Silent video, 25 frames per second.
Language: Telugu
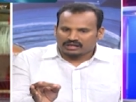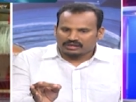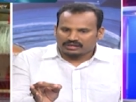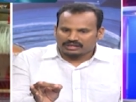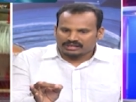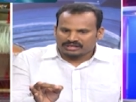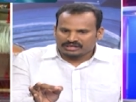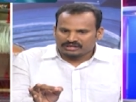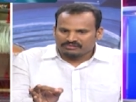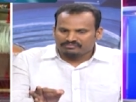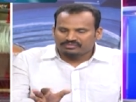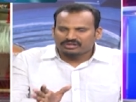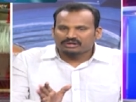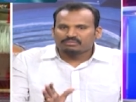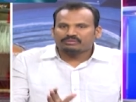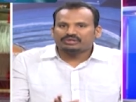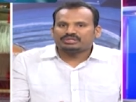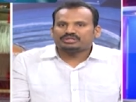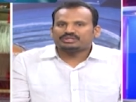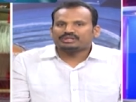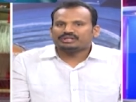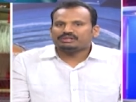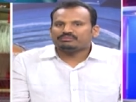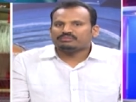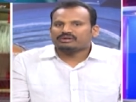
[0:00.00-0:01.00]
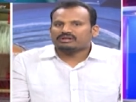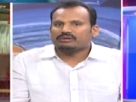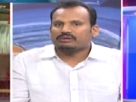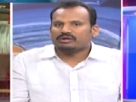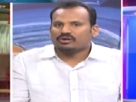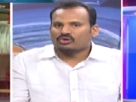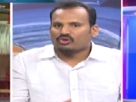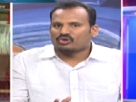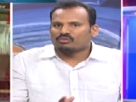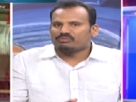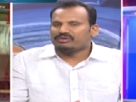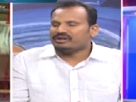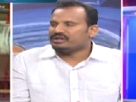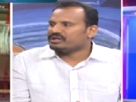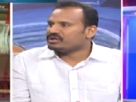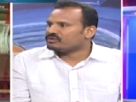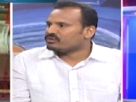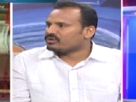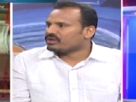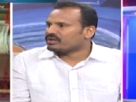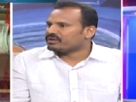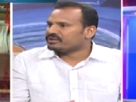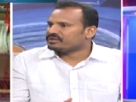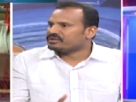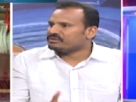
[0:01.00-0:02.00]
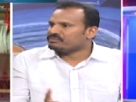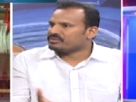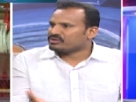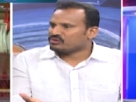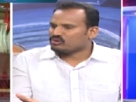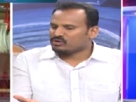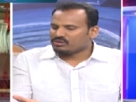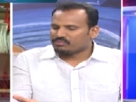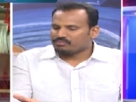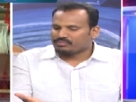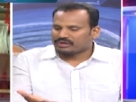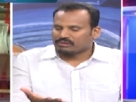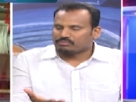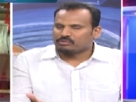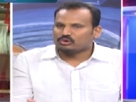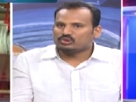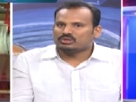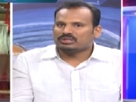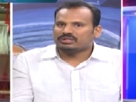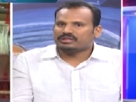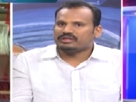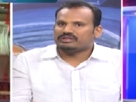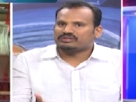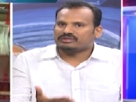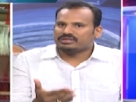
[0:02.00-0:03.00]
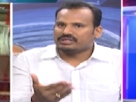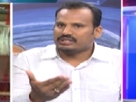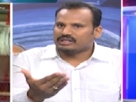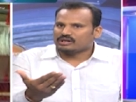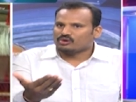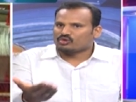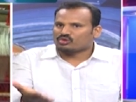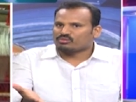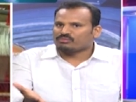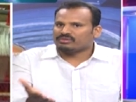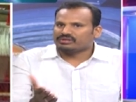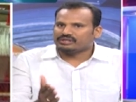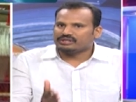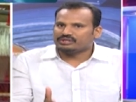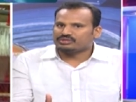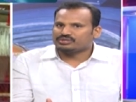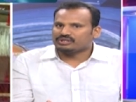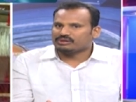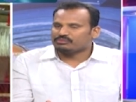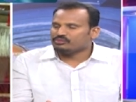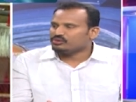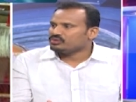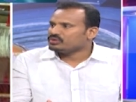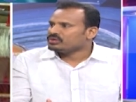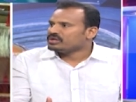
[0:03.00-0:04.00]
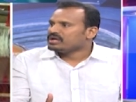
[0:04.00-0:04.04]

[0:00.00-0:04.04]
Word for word: ఇన్ఫర్మేషన్ని మనం గవర్నమెంట్కి ఇవ్వడానికి మనం ఒక ప్రపోజల్ తీసుకెళ్ళి గవర్నమెంట్కి ఇచ్చాము